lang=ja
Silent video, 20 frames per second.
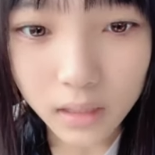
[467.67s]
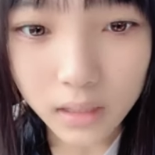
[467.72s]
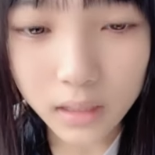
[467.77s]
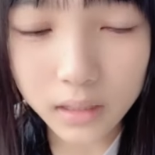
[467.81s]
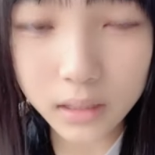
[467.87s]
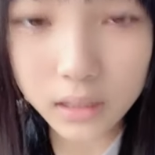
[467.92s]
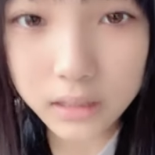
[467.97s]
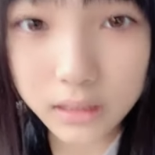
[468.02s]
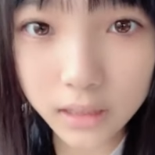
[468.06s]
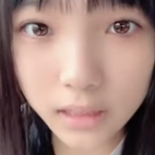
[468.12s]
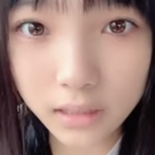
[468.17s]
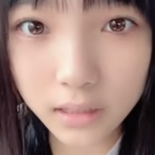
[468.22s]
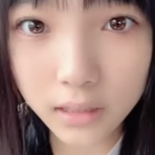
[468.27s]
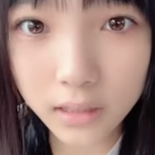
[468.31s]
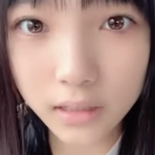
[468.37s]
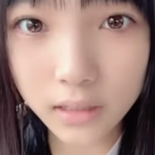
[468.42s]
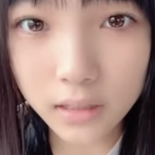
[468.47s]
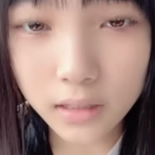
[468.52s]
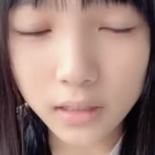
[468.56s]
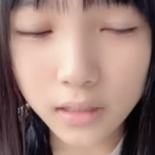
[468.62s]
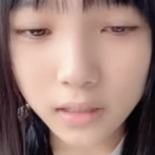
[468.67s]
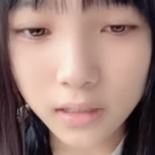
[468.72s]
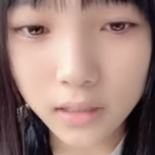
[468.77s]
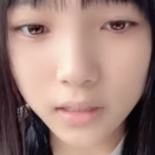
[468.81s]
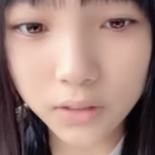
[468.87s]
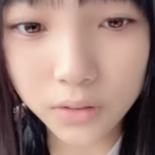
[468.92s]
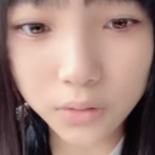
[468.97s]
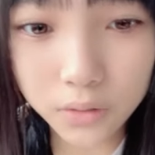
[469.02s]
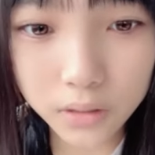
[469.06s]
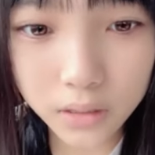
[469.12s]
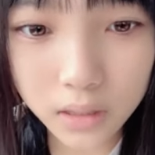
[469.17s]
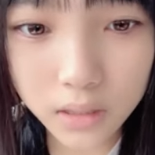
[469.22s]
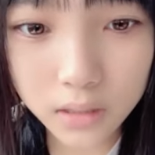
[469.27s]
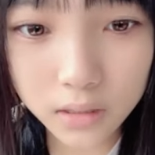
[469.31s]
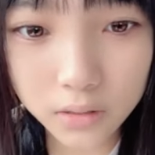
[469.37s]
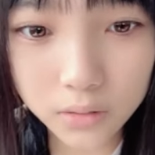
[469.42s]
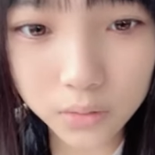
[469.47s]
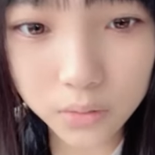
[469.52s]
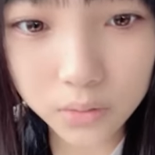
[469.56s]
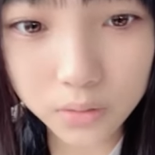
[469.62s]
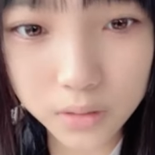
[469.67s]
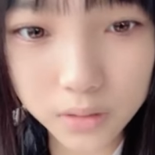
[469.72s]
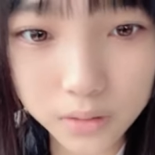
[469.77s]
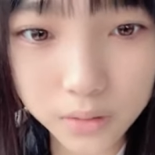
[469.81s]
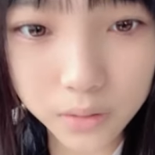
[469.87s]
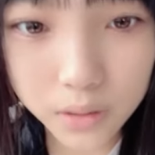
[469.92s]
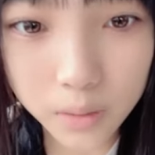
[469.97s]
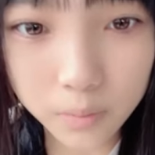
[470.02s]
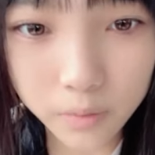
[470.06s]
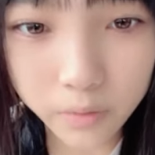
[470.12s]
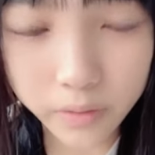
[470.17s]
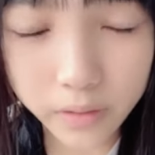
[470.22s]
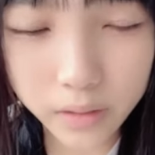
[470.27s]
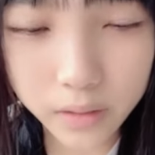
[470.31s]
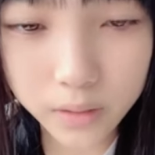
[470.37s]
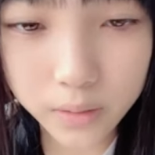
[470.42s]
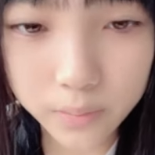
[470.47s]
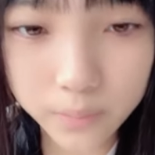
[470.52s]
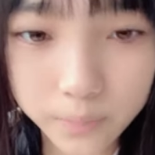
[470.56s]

え確かに移動ね人多いそうだもんね